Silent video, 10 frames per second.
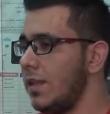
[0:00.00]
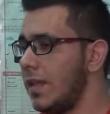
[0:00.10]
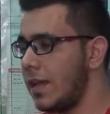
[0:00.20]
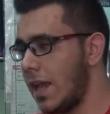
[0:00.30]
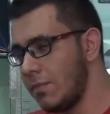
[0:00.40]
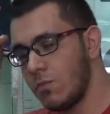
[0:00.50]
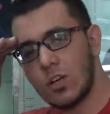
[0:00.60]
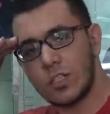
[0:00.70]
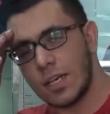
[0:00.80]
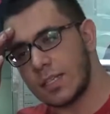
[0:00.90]
يعني هاي
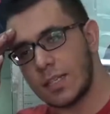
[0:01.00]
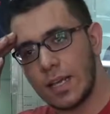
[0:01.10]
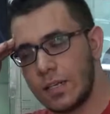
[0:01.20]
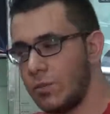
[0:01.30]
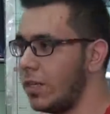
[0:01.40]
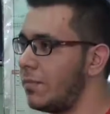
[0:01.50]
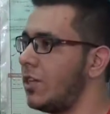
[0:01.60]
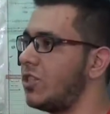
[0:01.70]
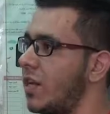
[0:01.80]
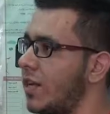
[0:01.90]
مواجهه هسه يعني واحنا مع
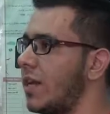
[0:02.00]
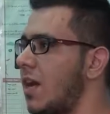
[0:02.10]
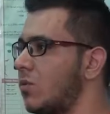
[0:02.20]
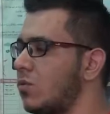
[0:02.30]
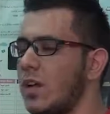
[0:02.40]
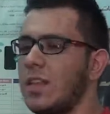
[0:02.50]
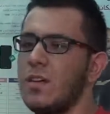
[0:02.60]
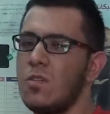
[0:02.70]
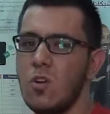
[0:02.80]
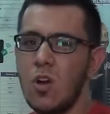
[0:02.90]
الشركات
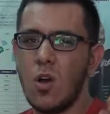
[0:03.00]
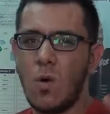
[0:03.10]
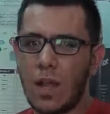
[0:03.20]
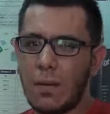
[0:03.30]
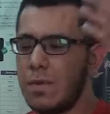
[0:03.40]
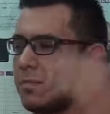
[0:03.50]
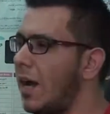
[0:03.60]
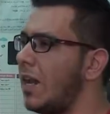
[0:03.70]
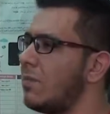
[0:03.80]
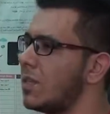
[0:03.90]
وكذا وكم من
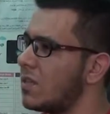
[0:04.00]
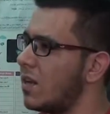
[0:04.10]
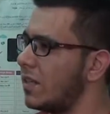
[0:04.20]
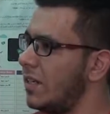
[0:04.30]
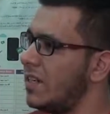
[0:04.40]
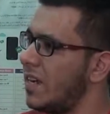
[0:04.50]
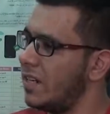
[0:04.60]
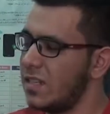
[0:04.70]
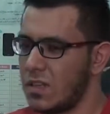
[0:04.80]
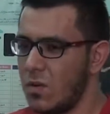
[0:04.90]
محل بالسلطه احنا
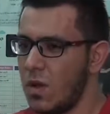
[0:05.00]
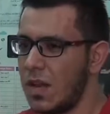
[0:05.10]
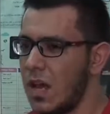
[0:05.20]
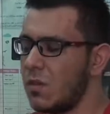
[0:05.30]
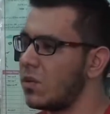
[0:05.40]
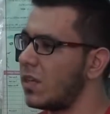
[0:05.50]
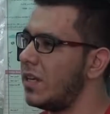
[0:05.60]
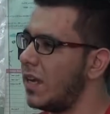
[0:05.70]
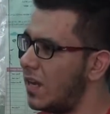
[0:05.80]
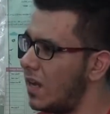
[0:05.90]
يعني سوينا هذا
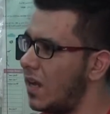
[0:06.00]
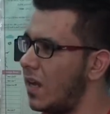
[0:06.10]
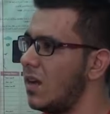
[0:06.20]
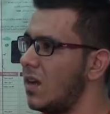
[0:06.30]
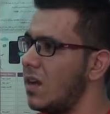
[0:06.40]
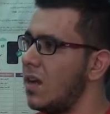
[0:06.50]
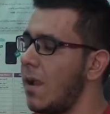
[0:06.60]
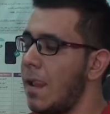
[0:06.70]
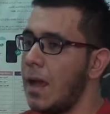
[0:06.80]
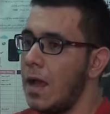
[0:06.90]
وطلعنا على
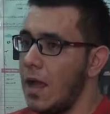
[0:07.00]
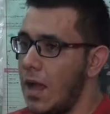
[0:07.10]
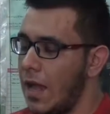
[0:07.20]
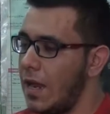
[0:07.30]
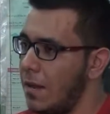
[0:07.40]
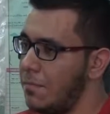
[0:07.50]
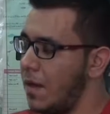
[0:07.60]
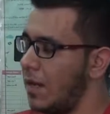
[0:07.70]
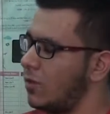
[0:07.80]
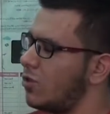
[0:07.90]
على
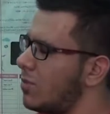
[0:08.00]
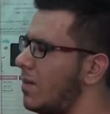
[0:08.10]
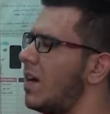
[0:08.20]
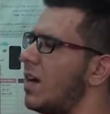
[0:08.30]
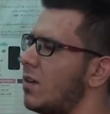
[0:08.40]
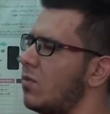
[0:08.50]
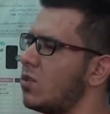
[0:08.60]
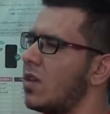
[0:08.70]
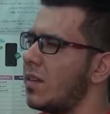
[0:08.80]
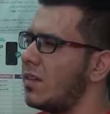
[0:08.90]
عمان شو اسمها هاي
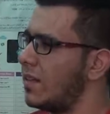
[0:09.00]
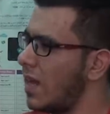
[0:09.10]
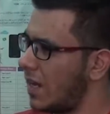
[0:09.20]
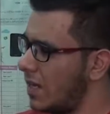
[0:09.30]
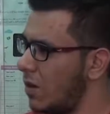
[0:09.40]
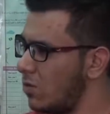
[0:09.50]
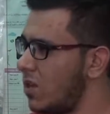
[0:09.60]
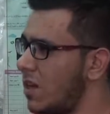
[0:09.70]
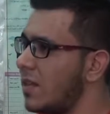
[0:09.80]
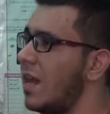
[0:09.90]
وزاره الداخليه
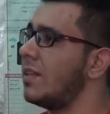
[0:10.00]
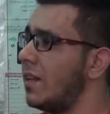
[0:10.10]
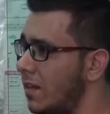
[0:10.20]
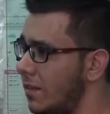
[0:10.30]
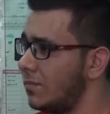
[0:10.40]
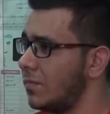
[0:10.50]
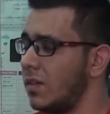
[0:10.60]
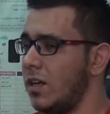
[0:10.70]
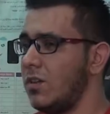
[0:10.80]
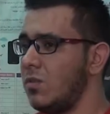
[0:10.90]
وزاره العدل
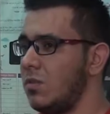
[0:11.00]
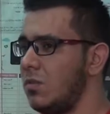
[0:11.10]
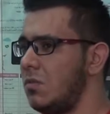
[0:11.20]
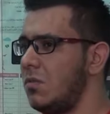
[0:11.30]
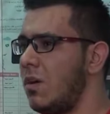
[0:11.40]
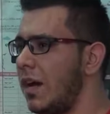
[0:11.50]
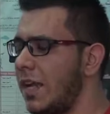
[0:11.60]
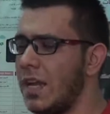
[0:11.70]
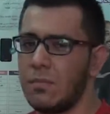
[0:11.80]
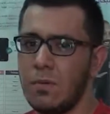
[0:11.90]
حلو
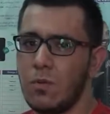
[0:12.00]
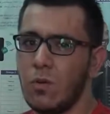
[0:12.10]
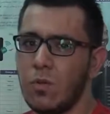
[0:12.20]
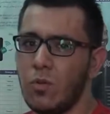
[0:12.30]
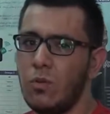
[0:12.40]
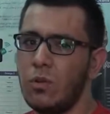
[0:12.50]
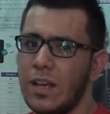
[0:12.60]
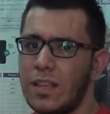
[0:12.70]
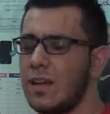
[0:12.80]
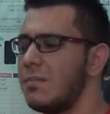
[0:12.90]
وحكينا بالموضوع
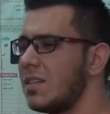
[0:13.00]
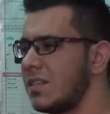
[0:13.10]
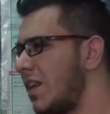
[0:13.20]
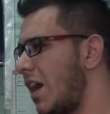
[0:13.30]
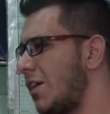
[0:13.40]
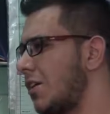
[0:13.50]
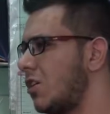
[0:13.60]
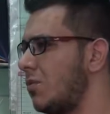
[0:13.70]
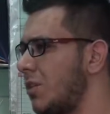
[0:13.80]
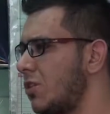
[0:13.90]
وكذا بس لا حياه
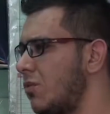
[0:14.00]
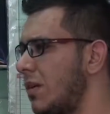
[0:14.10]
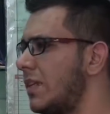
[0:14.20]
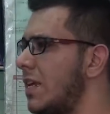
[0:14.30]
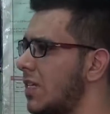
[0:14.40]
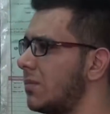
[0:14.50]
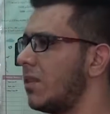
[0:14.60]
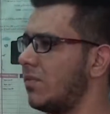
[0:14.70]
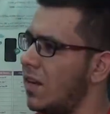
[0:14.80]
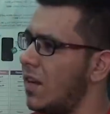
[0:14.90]
من تنادي لازم
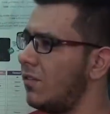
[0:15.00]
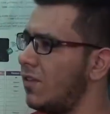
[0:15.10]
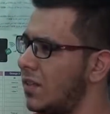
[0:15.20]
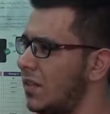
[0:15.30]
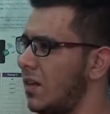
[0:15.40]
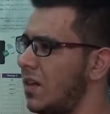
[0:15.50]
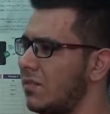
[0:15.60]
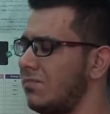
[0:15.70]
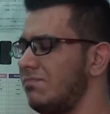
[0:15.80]
تدفع ال 2000 دينار